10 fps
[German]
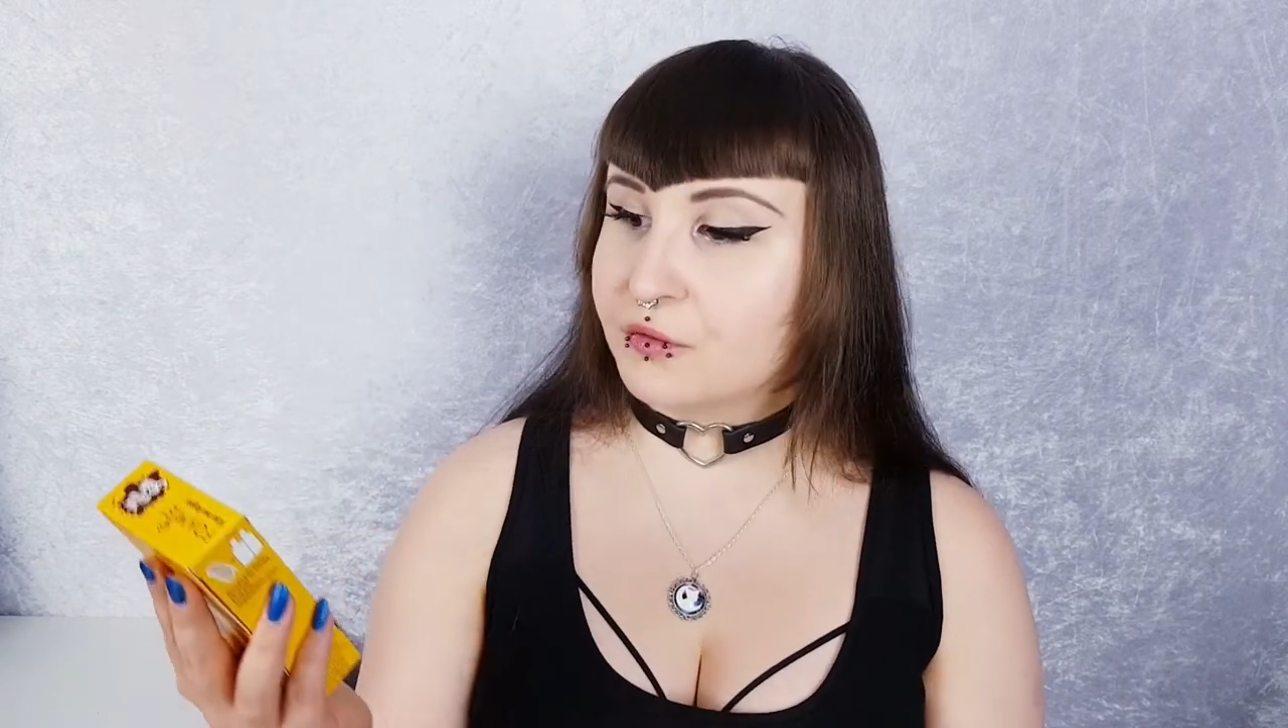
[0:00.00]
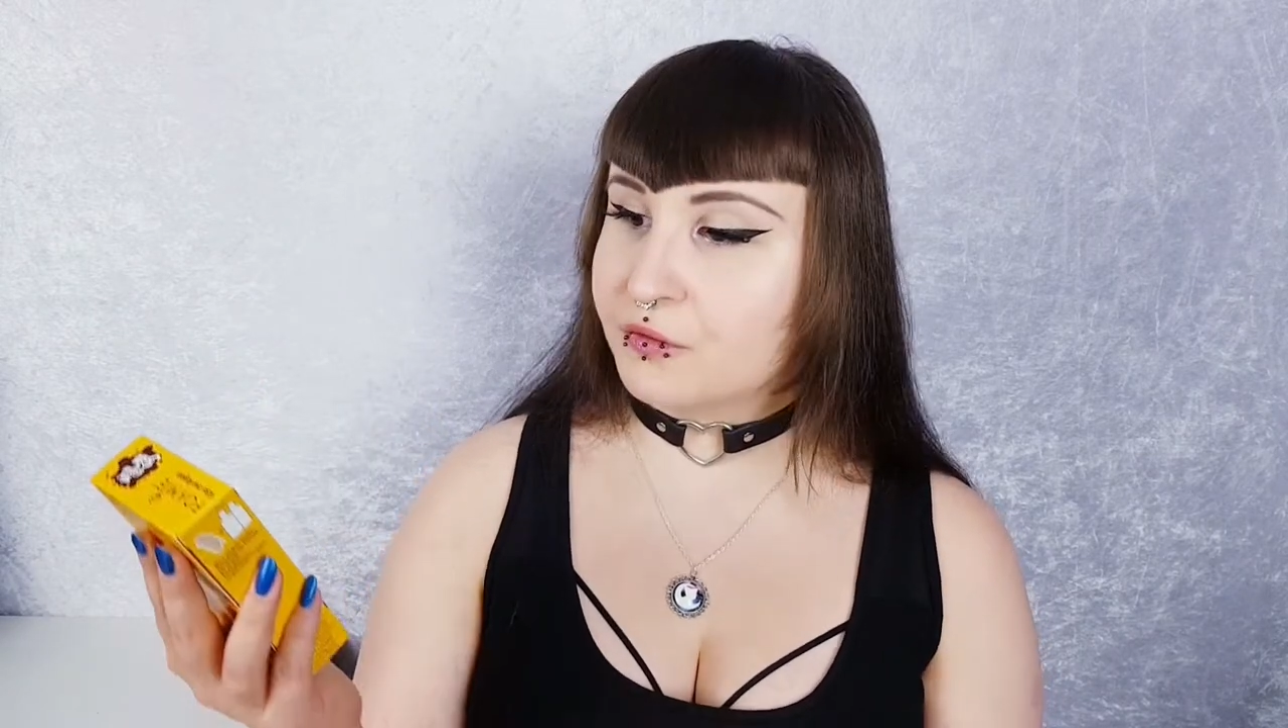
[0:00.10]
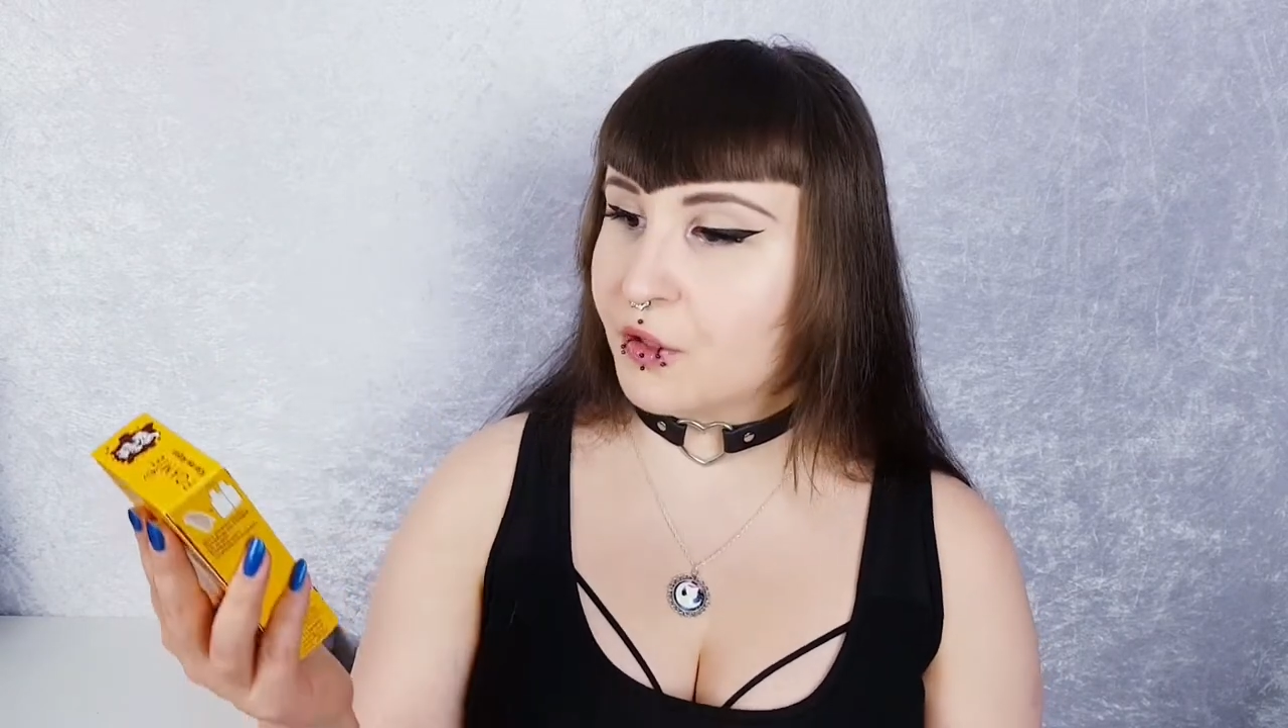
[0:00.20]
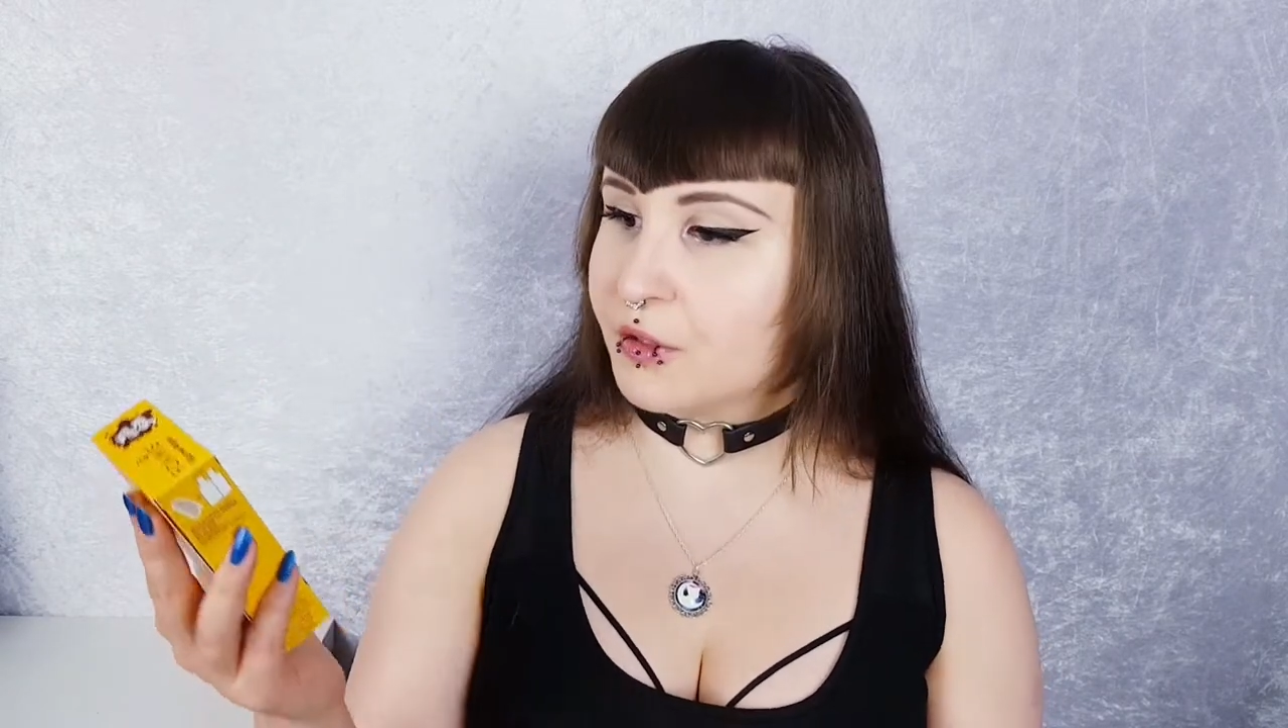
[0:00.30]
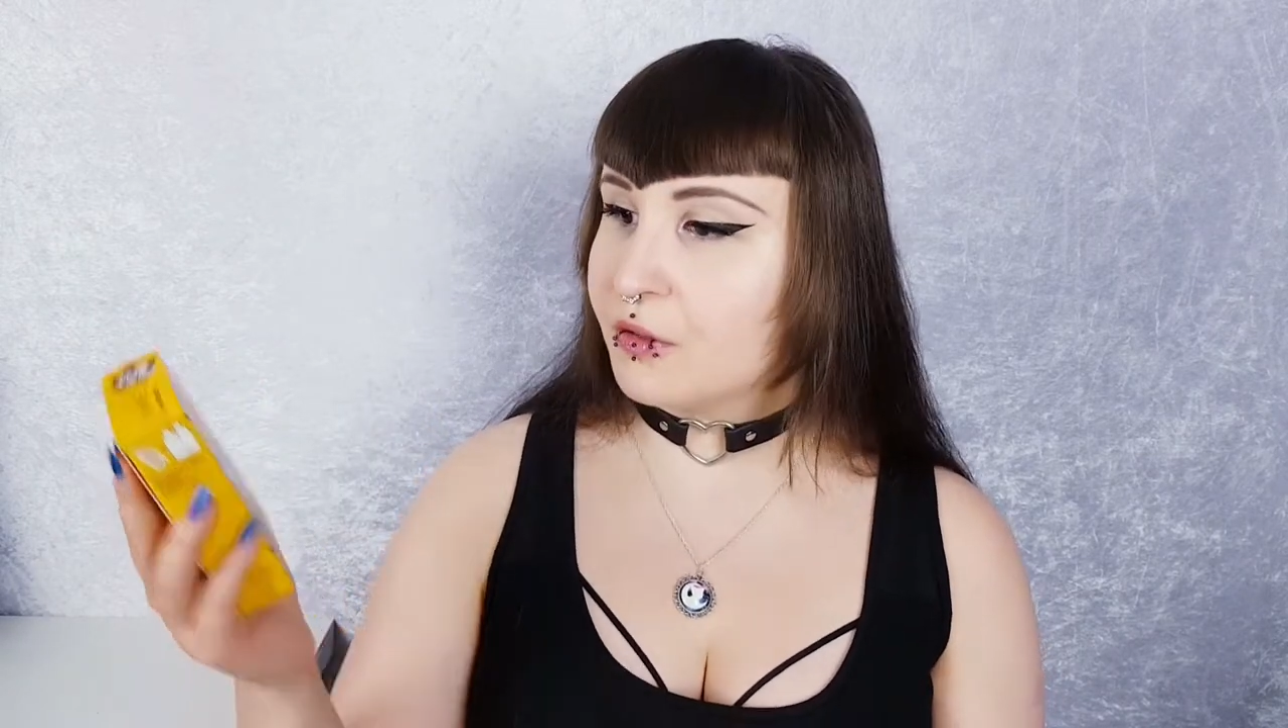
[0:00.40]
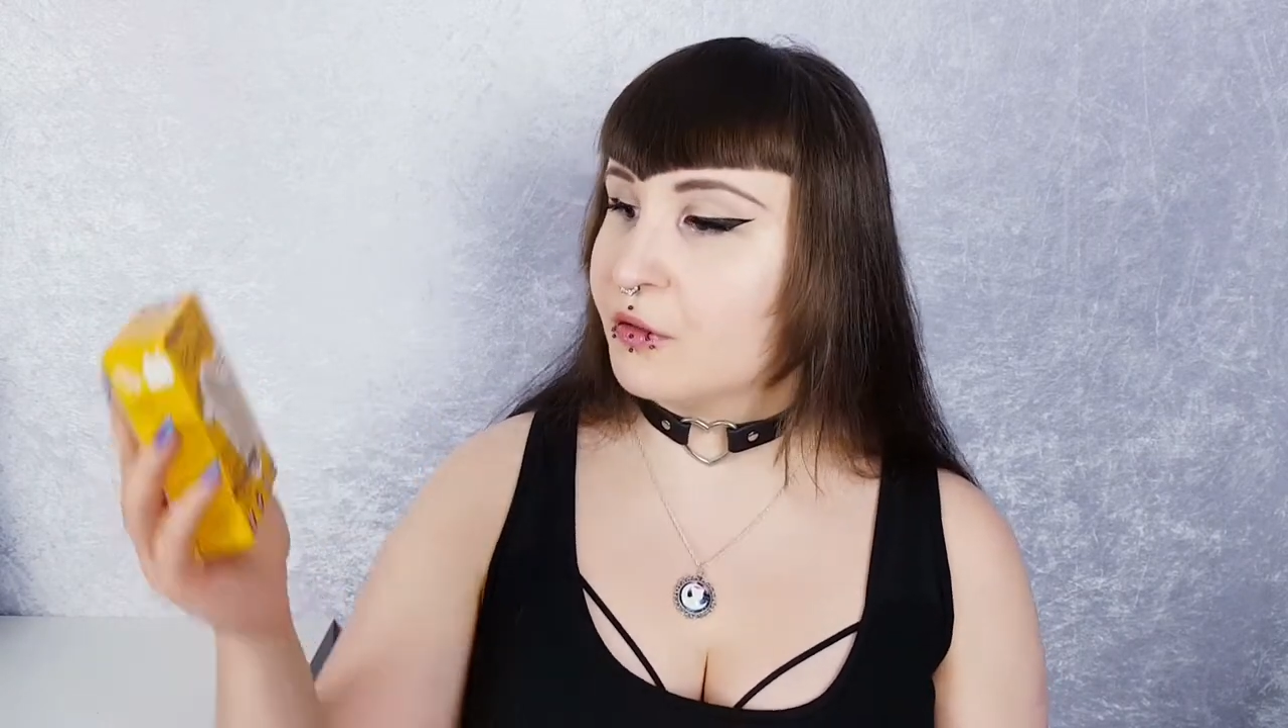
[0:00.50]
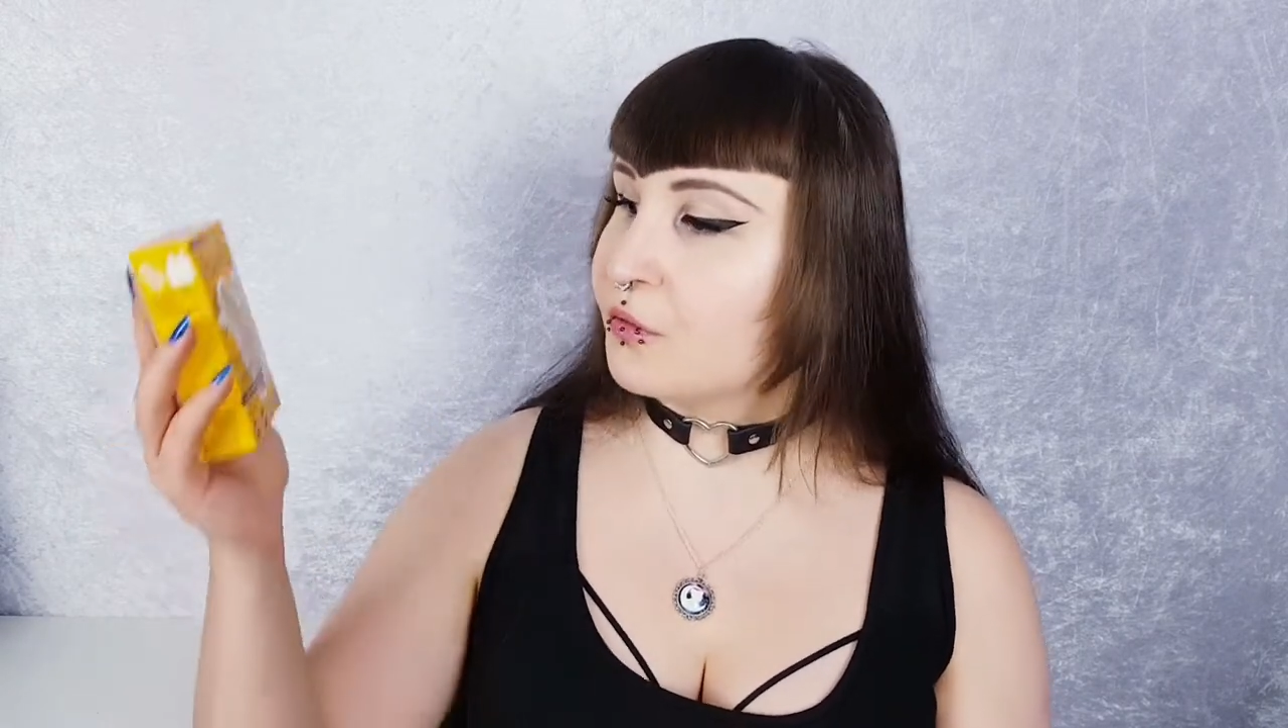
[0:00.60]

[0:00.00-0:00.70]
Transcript: von